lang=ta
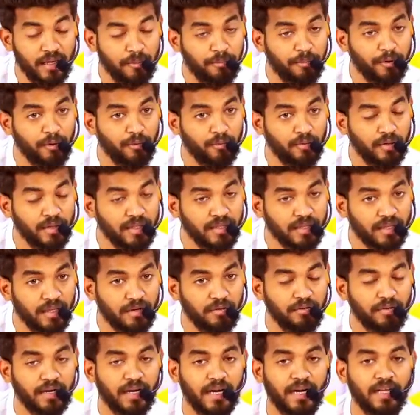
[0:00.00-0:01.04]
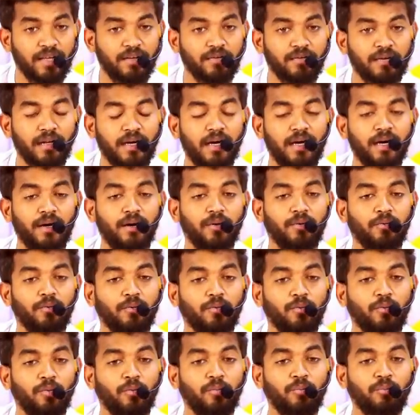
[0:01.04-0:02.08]
எப்படி உங்களுக்கு இந்த அளவு கிடைக்கும்னா
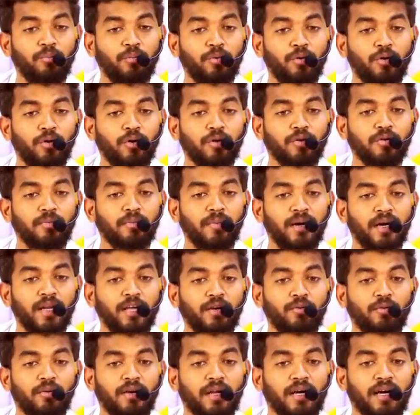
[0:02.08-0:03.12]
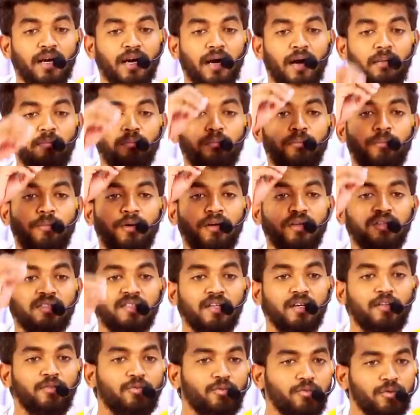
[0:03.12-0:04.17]
ஒம்பது மணிக்குள்ளே
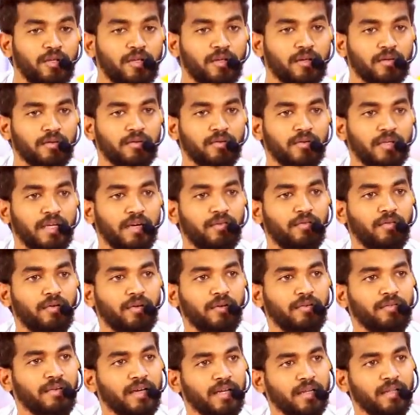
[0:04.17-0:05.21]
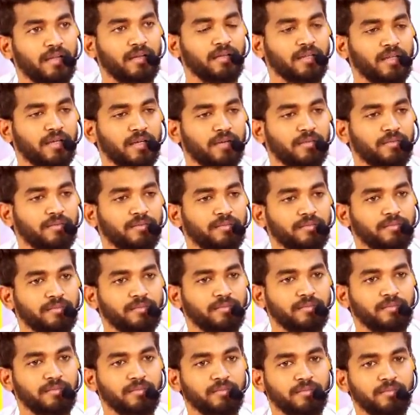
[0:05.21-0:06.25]
கம்பல்சரி தூங்கிடணும் எவ்வளோ வேலை இருந்தாலும்
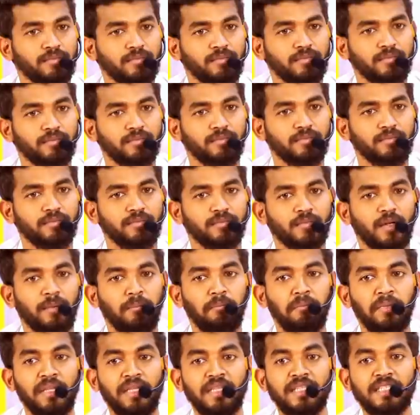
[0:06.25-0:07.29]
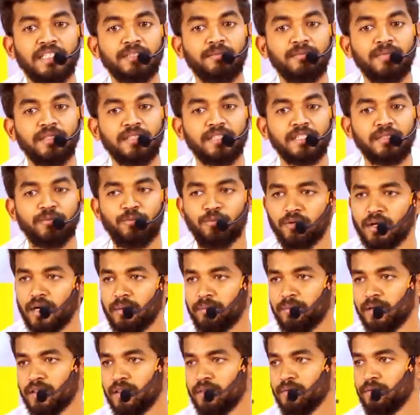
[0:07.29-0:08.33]
மிஞ்சி மிஞ்சி
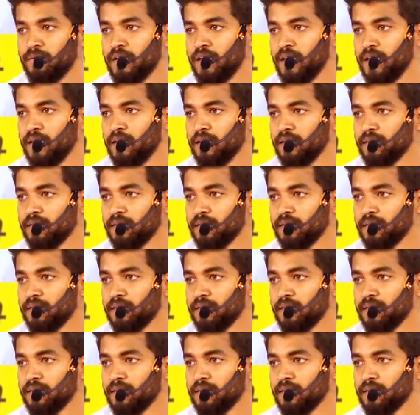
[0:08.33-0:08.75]
போனால் பத்து மணி